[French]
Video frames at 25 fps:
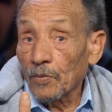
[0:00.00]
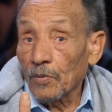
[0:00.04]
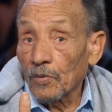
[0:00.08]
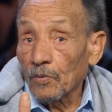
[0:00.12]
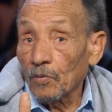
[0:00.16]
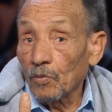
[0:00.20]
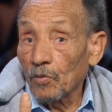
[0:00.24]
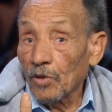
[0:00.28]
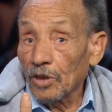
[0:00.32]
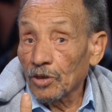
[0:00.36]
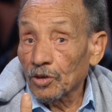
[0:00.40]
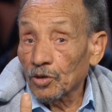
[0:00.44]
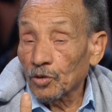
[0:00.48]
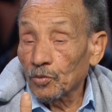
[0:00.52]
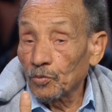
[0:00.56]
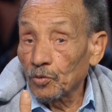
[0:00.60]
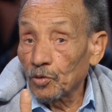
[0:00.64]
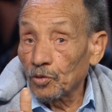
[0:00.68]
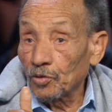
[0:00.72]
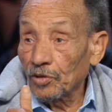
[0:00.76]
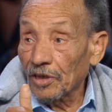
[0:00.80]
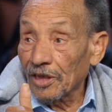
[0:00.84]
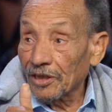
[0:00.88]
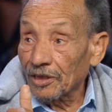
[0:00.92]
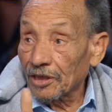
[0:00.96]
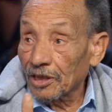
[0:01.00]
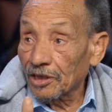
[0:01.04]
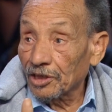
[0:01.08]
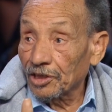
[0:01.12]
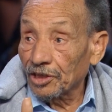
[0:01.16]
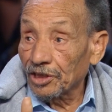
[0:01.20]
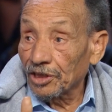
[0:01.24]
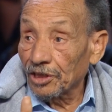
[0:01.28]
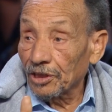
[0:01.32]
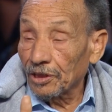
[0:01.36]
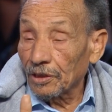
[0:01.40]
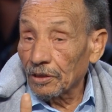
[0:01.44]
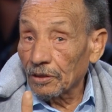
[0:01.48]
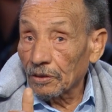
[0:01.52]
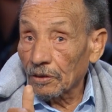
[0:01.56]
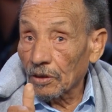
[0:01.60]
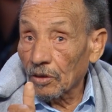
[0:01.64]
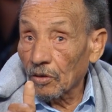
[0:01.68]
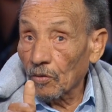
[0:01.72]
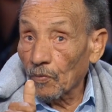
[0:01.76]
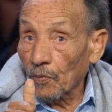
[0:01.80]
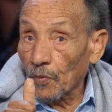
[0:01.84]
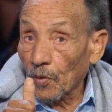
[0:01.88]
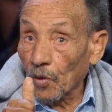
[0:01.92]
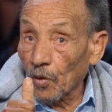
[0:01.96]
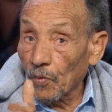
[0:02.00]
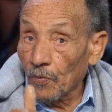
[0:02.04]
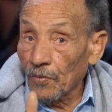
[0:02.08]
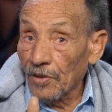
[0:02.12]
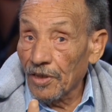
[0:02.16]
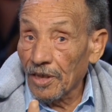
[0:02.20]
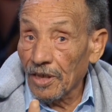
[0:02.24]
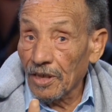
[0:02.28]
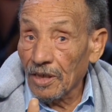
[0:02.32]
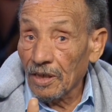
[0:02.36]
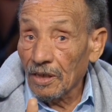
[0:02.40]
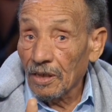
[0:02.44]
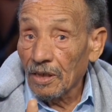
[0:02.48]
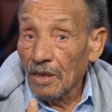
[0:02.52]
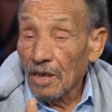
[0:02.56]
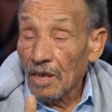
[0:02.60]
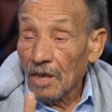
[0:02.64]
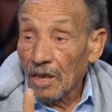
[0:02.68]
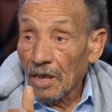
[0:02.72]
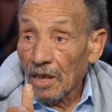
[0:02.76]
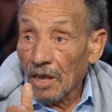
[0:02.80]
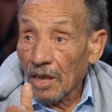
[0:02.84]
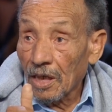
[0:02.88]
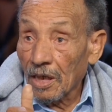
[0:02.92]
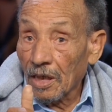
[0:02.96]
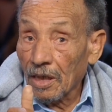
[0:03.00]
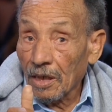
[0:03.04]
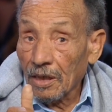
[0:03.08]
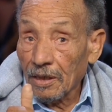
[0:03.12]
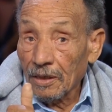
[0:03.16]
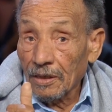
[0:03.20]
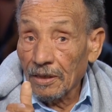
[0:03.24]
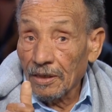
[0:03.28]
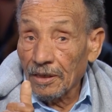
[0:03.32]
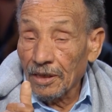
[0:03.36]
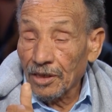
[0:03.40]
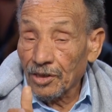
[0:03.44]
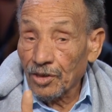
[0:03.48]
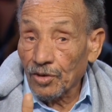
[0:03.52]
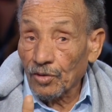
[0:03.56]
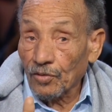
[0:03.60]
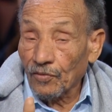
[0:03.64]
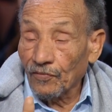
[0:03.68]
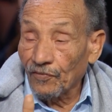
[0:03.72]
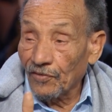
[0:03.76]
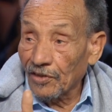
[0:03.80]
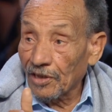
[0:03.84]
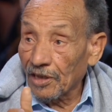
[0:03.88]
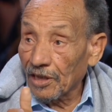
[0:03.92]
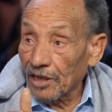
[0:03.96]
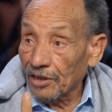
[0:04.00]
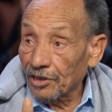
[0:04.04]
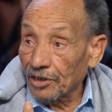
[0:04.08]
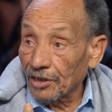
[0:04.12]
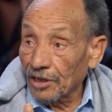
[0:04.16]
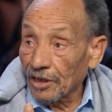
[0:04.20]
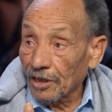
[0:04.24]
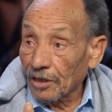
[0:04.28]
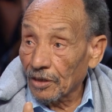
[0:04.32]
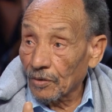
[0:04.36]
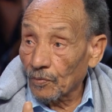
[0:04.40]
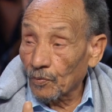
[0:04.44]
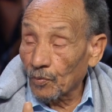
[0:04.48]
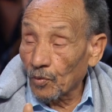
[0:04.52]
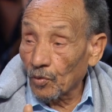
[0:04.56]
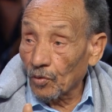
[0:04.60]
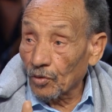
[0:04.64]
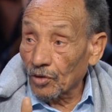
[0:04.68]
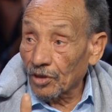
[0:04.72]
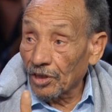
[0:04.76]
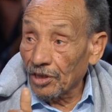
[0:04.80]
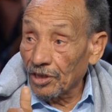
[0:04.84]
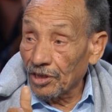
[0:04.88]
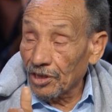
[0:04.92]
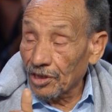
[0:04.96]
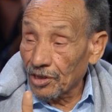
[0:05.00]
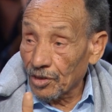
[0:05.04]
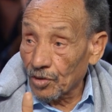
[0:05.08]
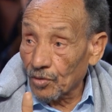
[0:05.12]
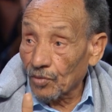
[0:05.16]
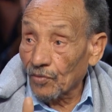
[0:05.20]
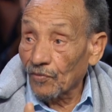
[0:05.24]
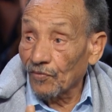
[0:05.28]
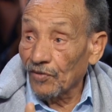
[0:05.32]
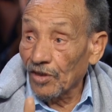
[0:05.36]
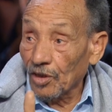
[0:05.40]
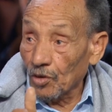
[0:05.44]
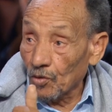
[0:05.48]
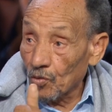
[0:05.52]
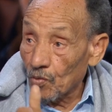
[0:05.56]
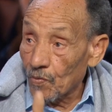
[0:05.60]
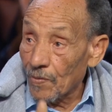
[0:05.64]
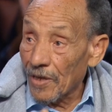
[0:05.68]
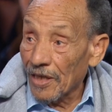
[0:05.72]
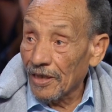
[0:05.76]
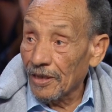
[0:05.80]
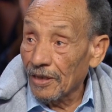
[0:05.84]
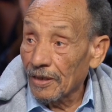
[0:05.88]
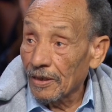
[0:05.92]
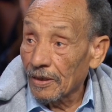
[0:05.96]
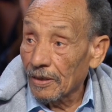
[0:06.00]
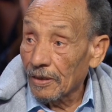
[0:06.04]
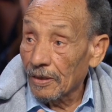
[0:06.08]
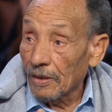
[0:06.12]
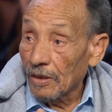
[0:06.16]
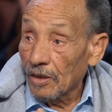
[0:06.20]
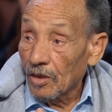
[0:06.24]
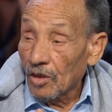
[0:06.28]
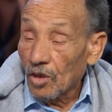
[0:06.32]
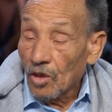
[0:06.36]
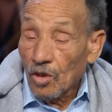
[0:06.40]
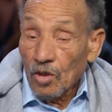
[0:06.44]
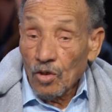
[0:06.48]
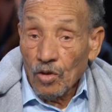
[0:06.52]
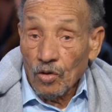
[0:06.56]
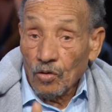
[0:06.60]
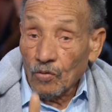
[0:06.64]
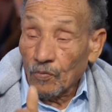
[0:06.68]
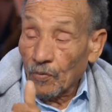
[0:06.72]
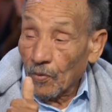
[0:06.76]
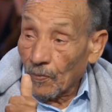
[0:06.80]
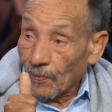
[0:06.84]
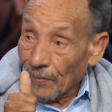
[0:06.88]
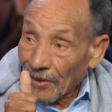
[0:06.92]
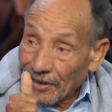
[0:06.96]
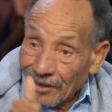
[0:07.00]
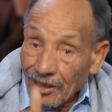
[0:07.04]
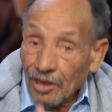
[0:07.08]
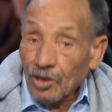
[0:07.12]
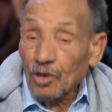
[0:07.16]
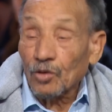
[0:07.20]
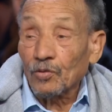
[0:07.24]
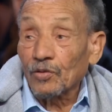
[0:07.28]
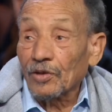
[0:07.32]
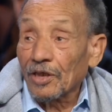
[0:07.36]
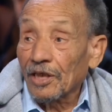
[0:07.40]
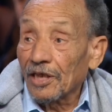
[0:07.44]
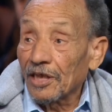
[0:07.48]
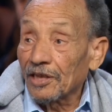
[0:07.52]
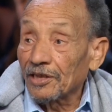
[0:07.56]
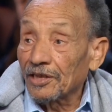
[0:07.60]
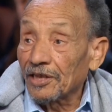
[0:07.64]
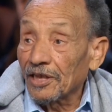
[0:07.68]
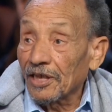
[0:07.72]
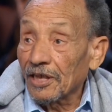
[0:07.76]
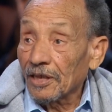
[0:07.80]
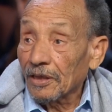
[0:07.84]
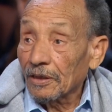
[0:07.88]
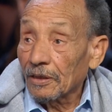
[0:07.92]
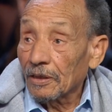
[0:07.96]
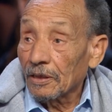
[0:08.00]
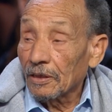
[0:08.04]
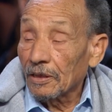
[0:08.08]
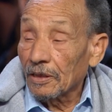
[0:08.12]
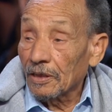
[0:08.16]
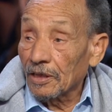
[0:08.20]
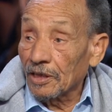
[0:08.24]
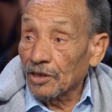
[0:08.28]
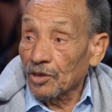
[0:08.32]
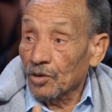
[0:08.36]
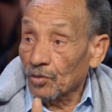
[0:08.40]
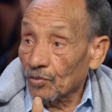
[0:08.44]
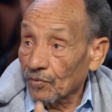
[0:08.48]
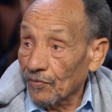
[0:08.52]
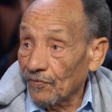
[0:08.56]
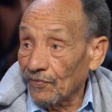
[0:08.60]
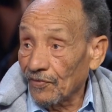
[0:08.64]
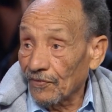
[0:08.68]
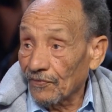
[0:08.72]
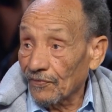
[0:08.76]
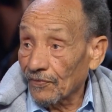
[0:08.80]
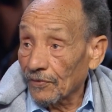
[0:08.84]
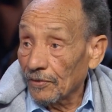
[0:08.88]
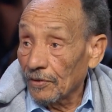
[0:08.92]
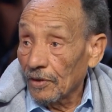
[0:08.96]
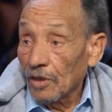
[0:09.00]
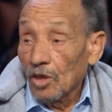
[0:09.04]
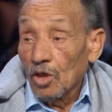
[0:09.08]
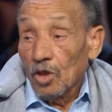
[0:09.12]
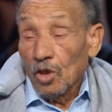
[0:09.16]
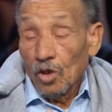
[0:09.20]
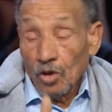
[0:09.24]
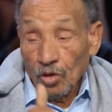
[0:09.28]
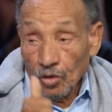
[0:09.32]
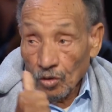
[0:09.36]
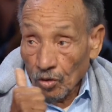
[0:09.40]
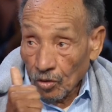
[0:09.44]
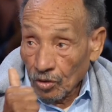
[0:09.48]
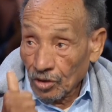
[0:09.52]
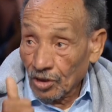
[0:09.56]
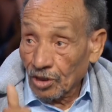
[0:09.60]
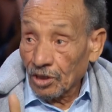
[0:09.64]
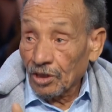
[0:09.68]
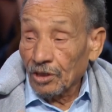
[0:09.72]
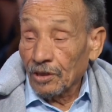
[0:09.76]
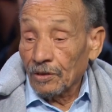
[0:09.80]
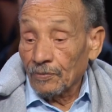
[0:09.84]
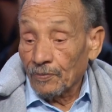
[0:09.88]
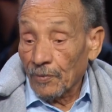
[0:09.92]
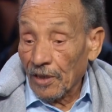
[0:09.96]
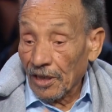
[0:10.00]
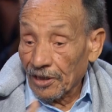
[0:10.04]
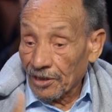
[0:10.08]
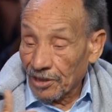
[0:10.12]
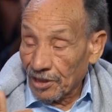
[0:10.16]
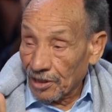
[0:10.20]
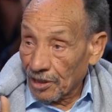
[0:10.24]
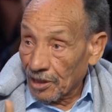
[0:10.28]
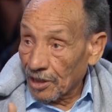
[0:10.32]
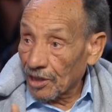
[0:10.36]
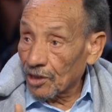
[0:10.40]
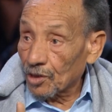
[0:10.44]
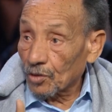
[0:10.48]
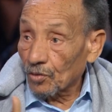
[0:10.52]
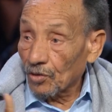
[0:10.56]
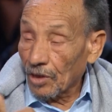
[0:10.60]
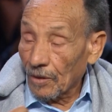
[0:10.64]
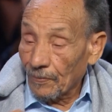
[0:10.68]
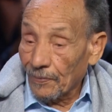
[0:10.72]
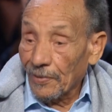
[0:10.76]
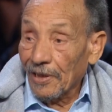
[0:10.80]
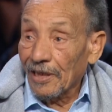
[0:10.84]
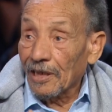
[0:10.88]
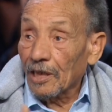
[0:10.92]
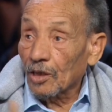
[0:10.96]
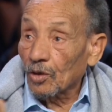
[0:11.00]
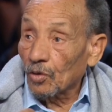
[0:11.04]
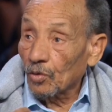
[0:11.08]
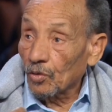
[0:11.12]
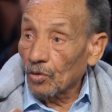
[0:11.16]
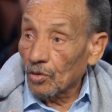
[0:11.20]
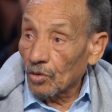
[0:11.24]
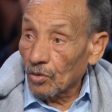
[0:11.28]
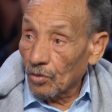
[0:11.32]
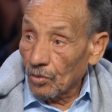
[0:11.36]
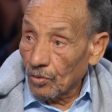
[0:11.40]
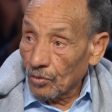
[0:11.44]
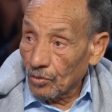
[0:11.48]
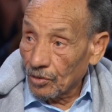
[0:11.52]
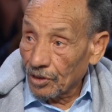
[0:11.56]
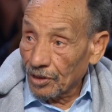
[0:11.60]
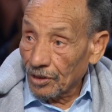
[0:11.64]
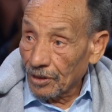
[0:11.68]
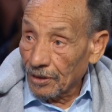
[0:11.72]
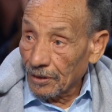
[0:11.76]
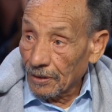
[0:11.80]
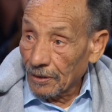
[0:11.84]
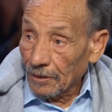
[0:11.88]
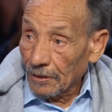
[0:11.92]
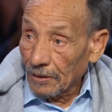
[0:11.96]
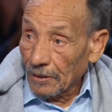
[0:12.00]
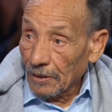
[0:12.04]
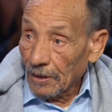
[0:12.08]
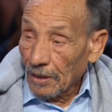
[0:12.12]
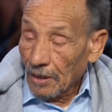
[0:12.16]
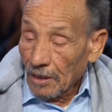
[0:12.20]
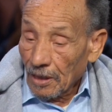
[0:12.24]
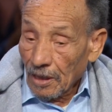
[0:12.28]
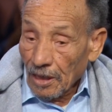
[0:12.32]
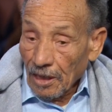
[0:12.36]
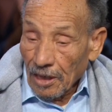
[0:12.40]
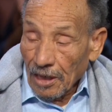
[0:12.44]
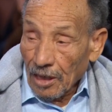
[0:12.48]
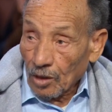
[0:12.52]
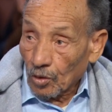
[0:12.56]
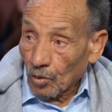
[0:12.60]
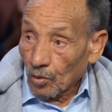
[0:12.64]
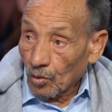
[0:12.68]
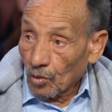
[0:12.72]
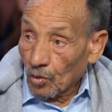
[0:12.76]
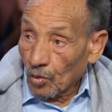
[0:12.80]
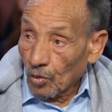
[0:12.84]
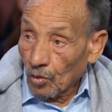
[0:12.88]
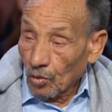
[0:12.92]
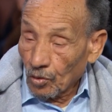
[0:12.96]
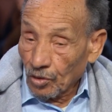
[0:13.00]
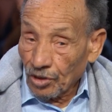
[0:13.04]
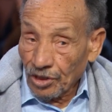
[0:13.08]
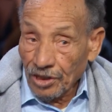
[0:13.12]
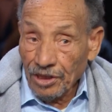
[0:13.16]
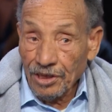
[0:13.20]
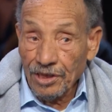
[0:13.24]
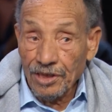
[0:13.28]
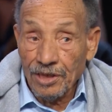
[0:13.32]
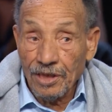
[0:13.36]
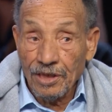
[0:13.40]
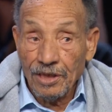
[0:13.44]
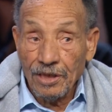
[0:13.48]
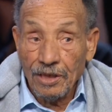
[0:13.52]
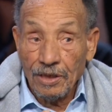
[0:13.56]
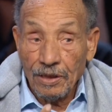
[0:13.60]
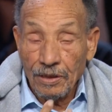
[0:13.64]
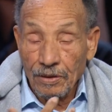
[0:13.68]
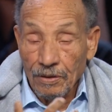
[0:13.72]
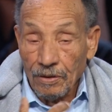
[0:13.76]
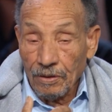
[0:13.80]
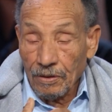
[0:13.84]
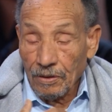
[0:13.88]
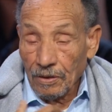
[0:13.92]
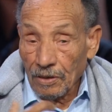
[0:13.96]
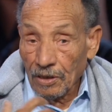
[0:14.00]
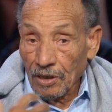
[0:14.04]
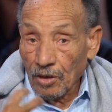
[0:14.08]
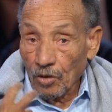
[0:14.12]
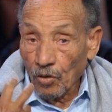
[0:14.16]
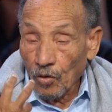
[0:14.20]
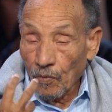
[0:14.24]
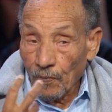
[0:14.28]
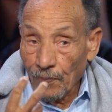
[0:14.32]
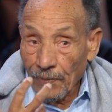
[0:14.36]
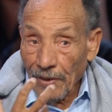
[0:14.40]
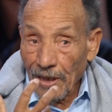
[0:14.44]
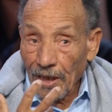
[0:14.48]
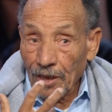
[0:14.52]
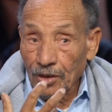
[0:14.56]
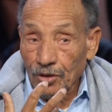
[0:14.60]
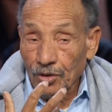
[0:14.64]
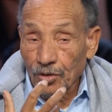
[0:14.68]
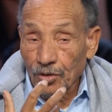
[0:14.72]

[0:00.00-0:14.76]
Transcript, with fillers: moi, je me suis attaché en premier à la survie de la Terre pour qu'il y ait survie humaine. On ne peut pas détruire la Terre et survivre. Donc j'ai pratiqué ce qu'on appelle l'agroécologie. L'agroécologie, c'est, elle repart